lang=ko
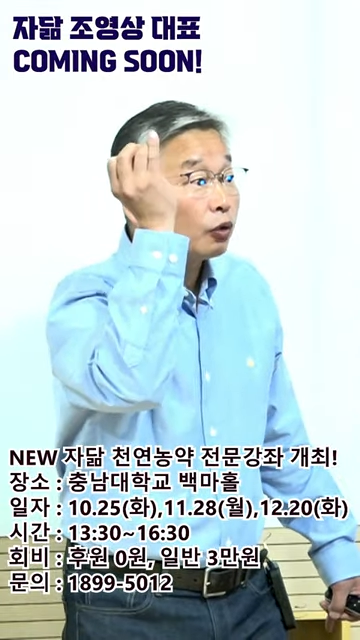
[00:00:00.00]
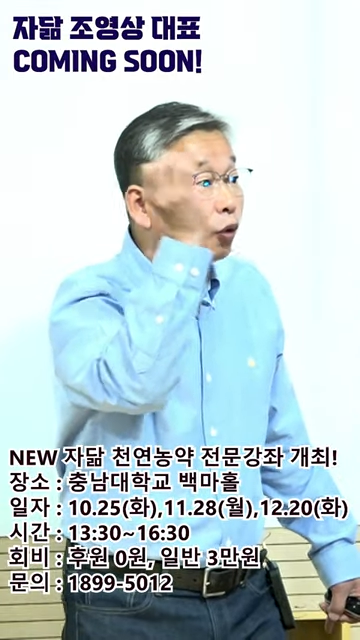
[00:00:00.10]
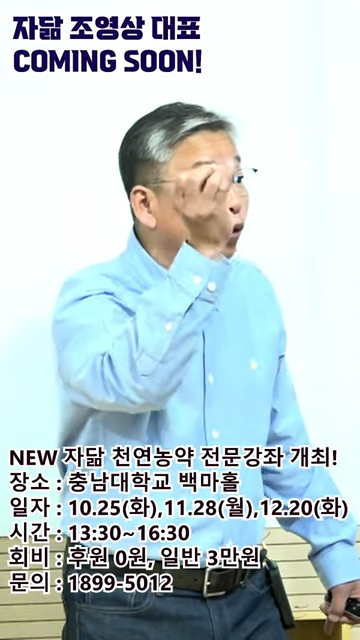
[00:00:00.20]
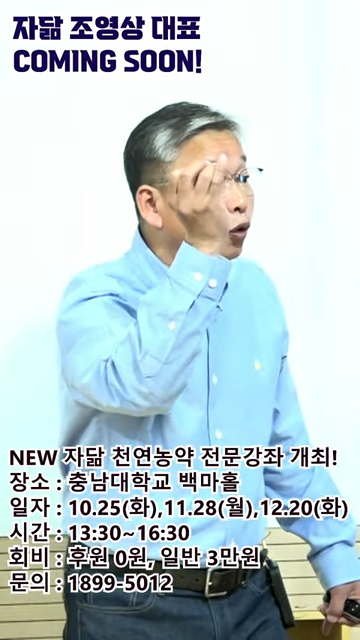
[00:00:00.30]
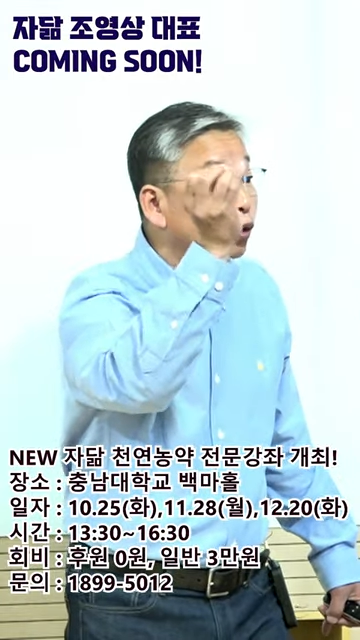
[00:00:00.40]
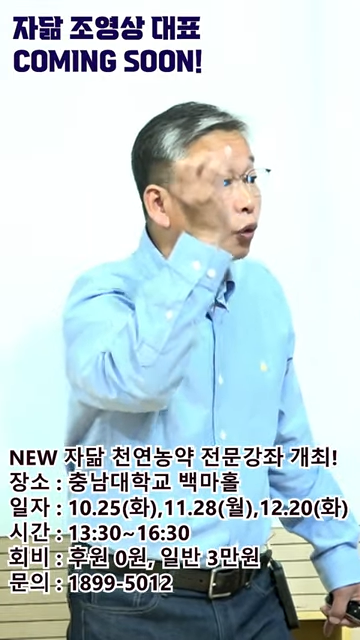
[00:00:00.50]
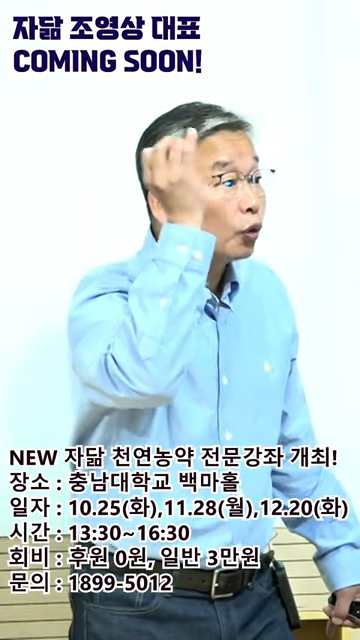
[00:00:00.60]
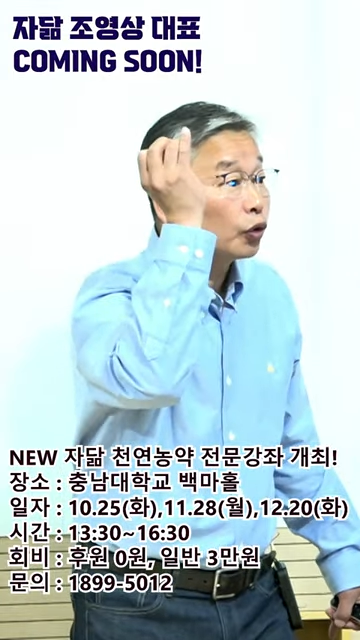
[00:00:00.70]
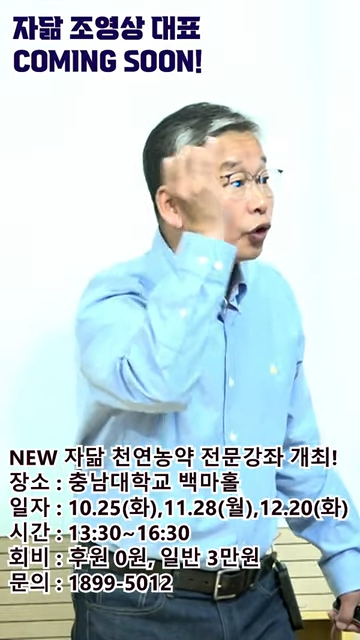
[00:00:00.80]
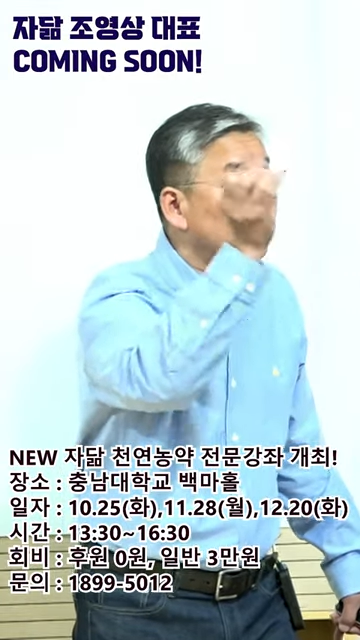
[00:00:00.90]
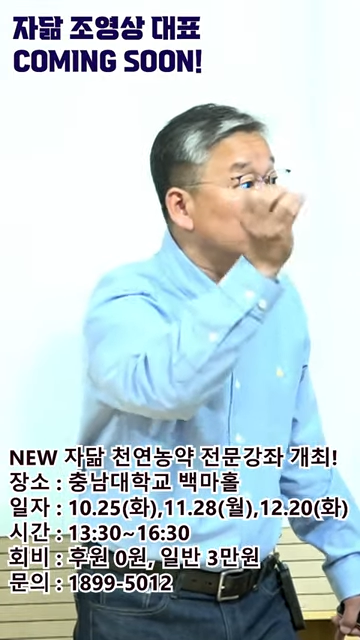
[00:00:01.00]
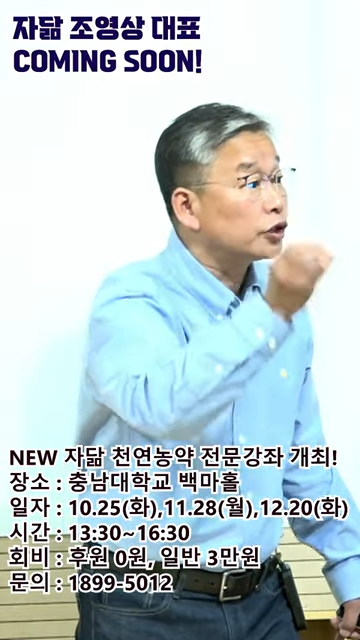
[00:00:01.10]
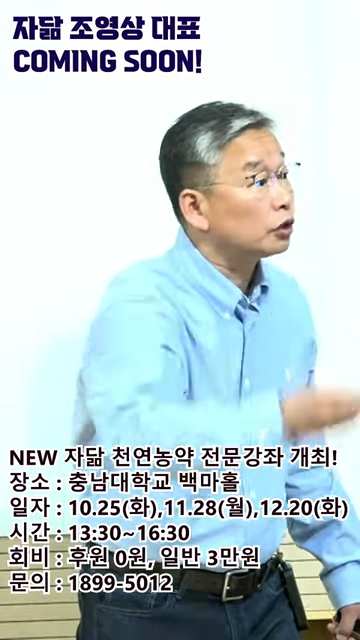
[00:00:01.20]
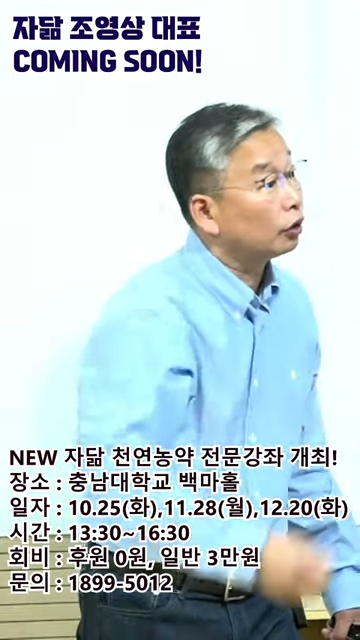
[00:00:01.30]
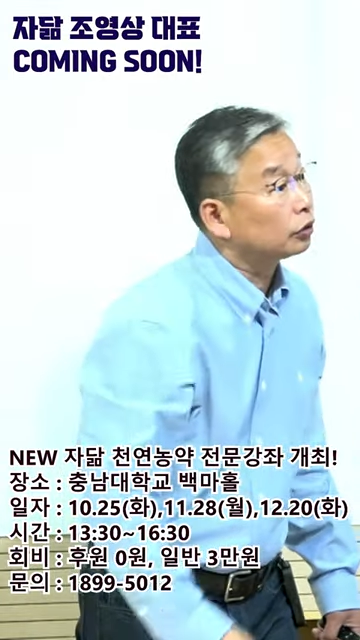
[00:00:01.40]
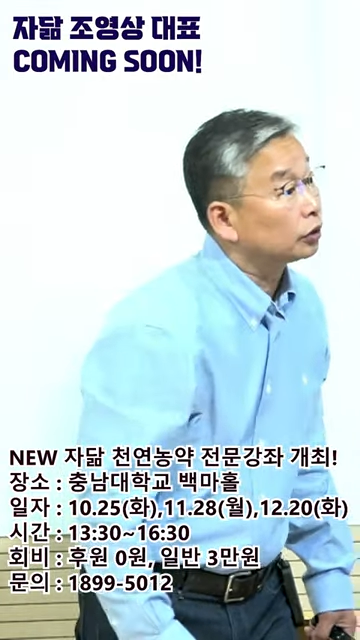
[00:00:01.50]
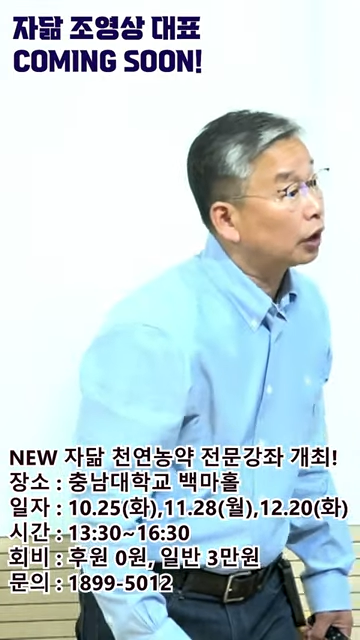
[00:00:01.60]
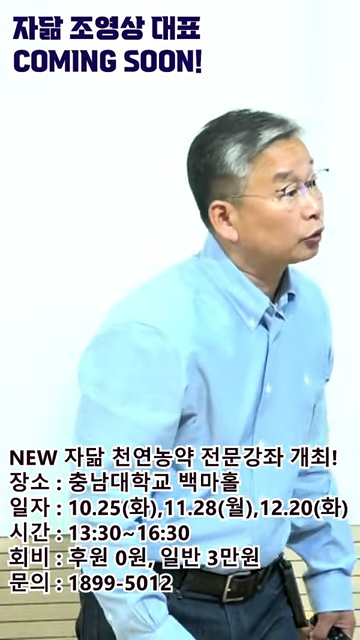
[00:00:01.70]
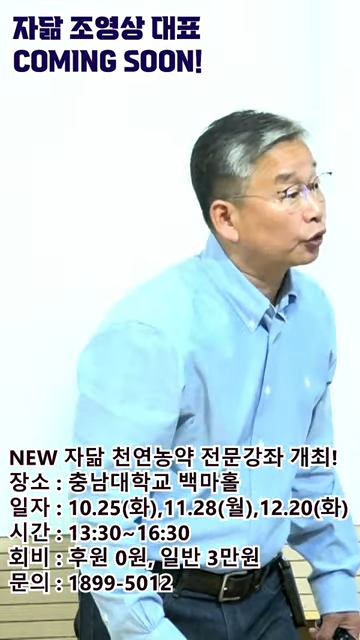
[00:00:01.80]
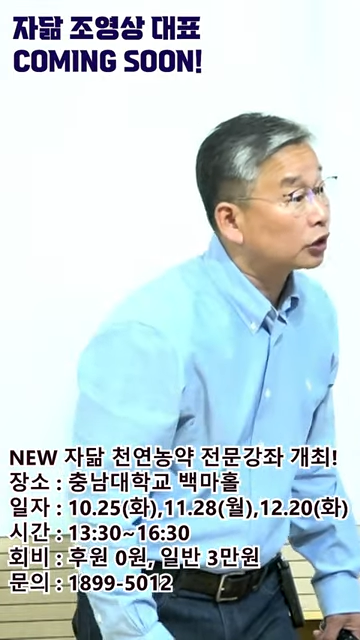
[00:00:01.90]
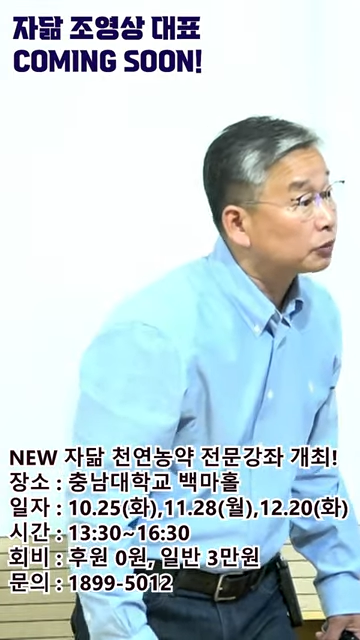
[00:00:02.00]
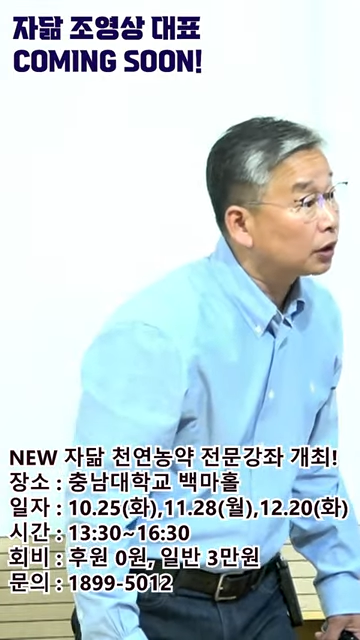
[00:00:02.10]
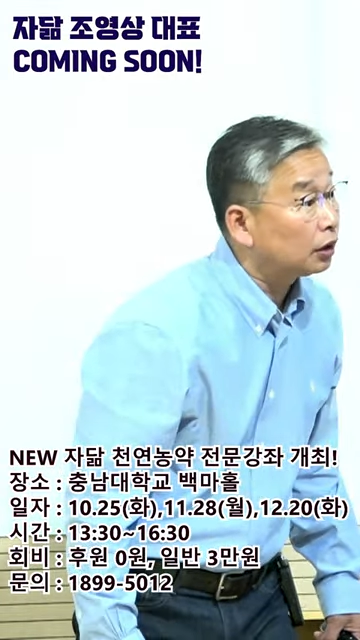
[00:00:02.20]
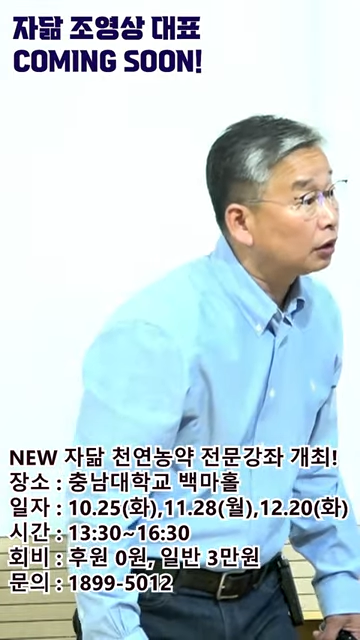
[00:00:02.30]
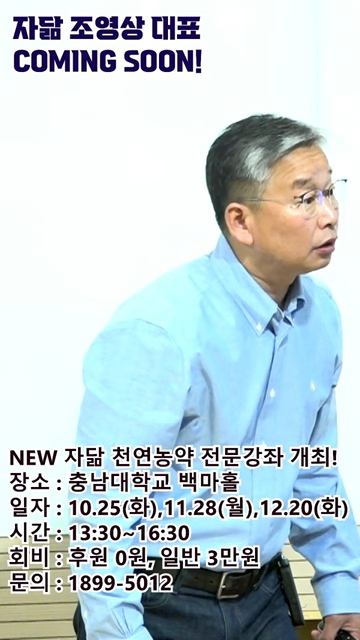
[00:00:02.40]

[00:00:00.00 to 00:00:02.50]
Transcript: 골고루 결실을 얻는다. 동의하십니까?